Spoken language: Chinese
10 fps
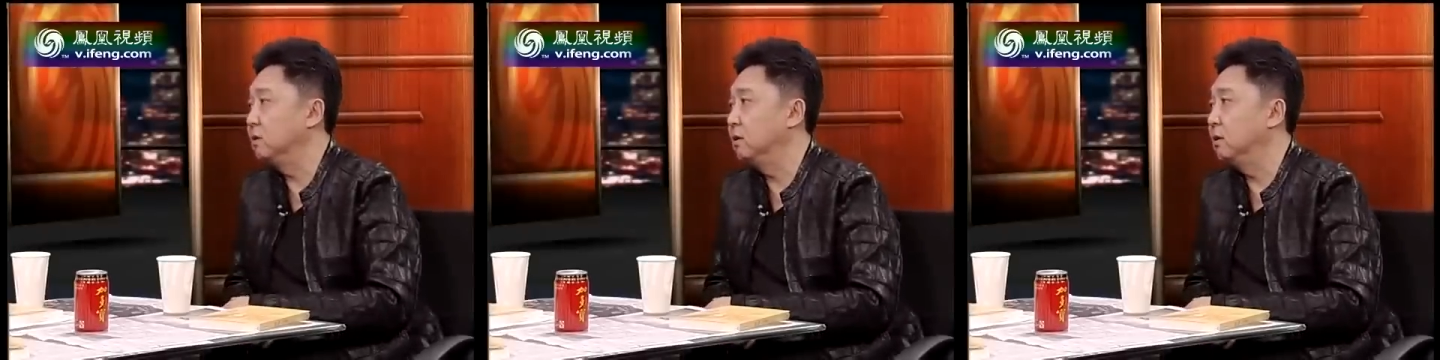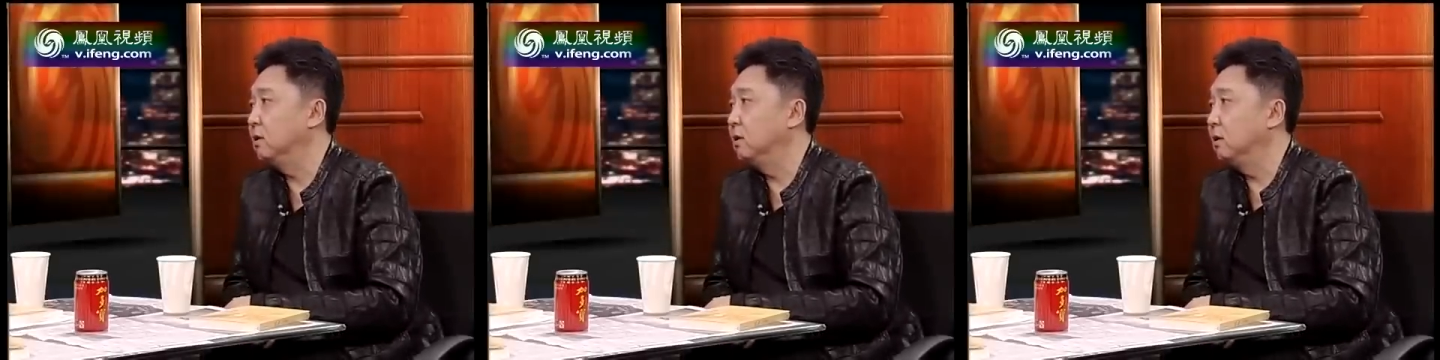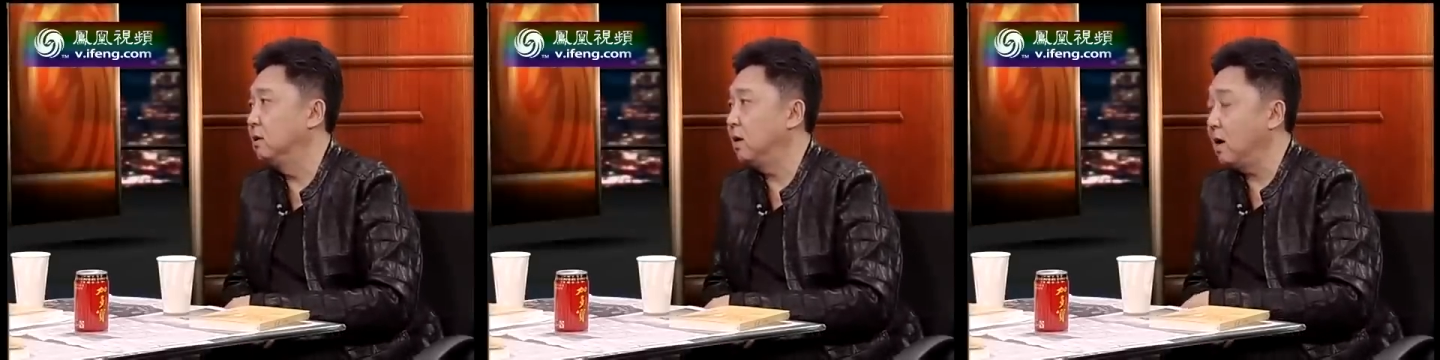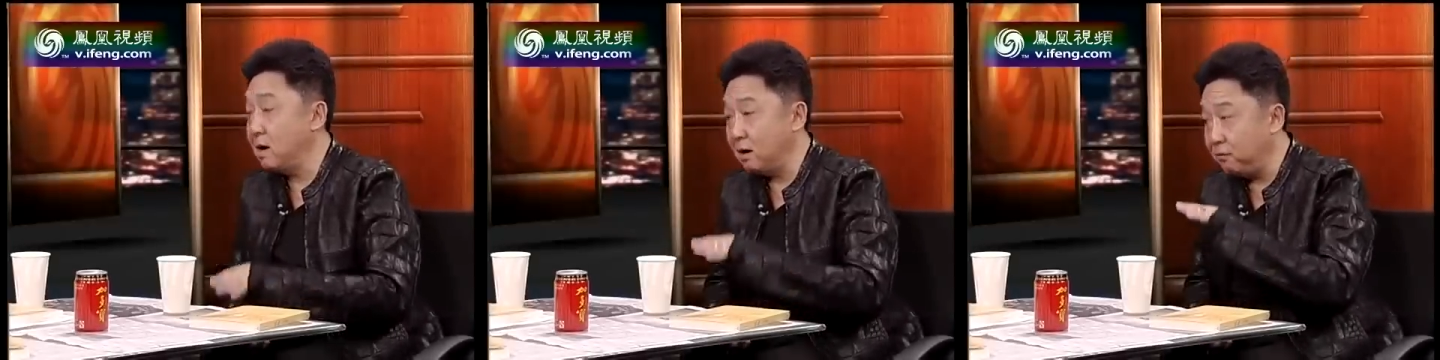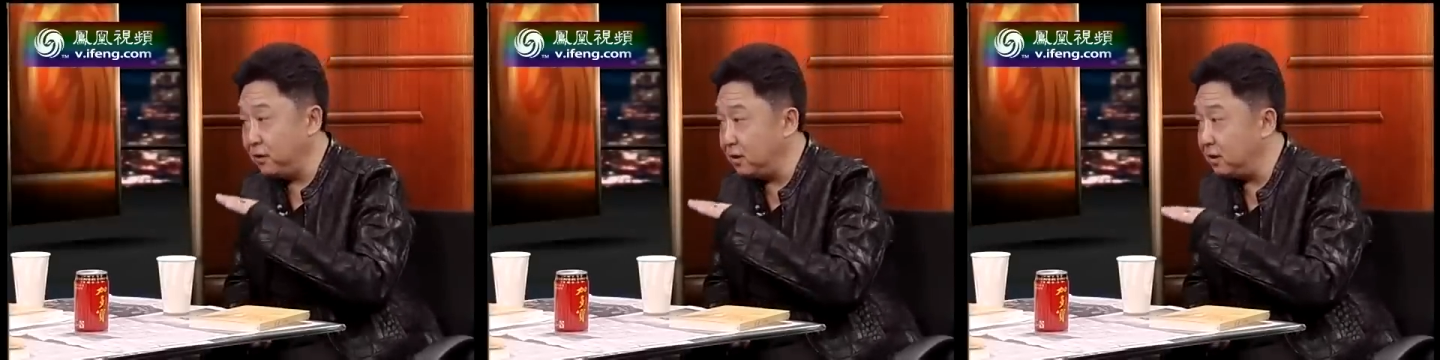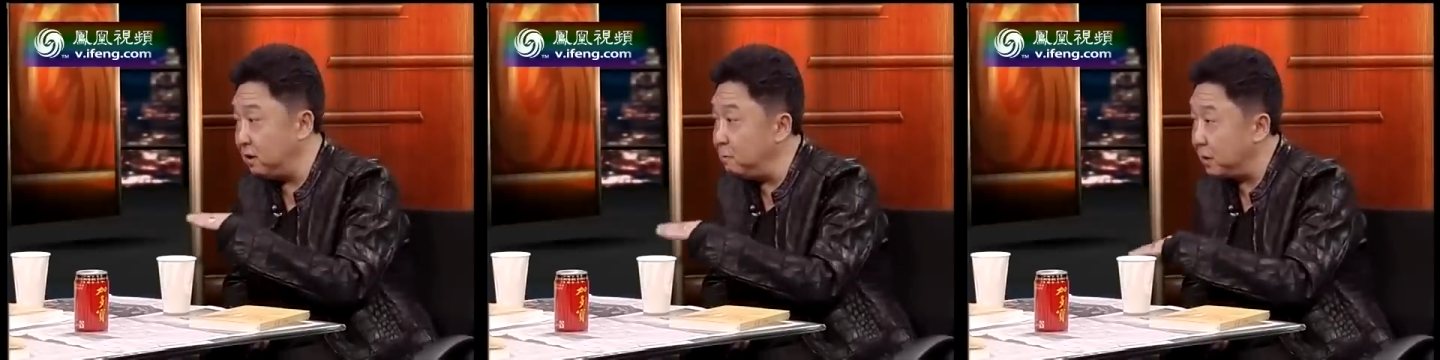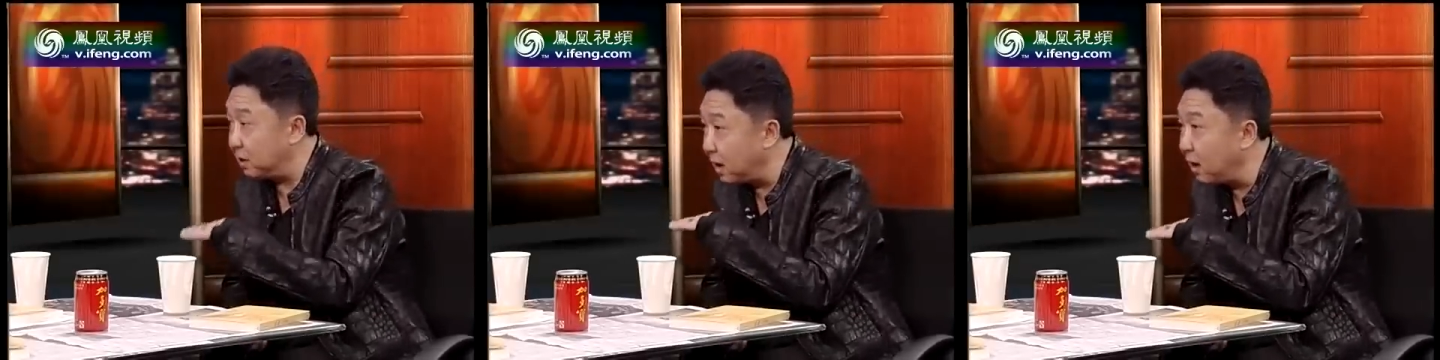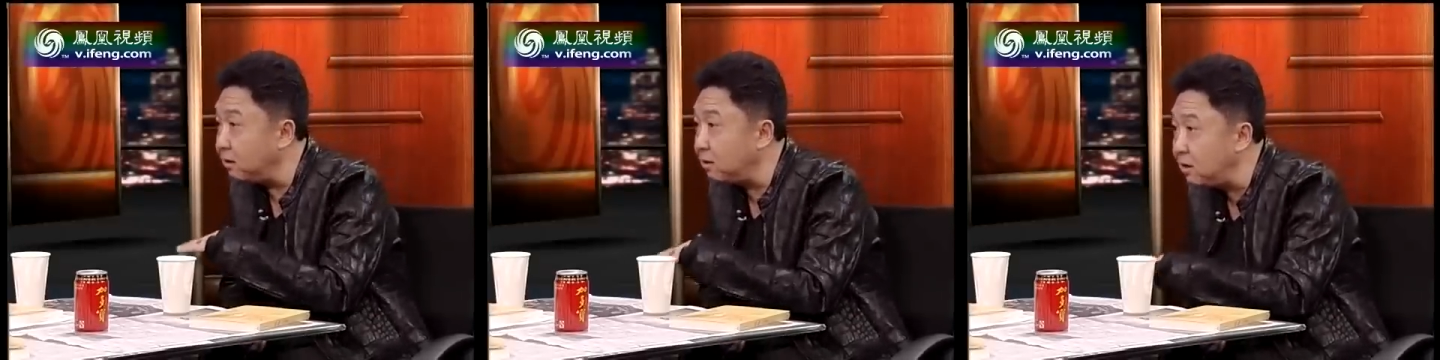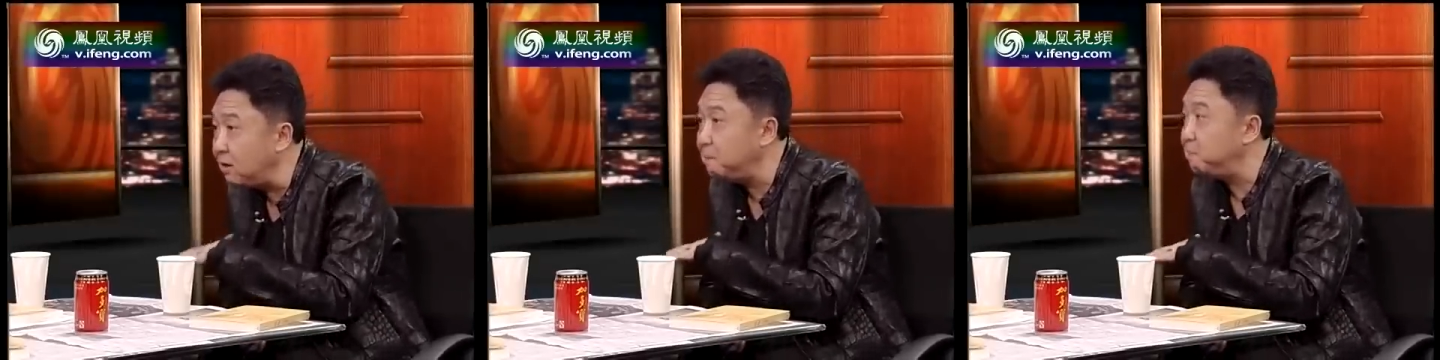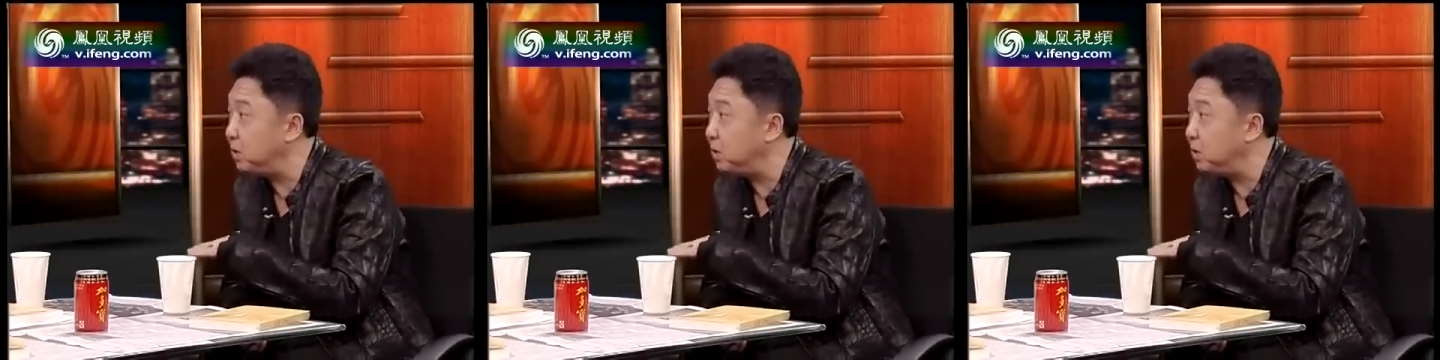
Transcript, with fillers: 是，他看着非得你比他低，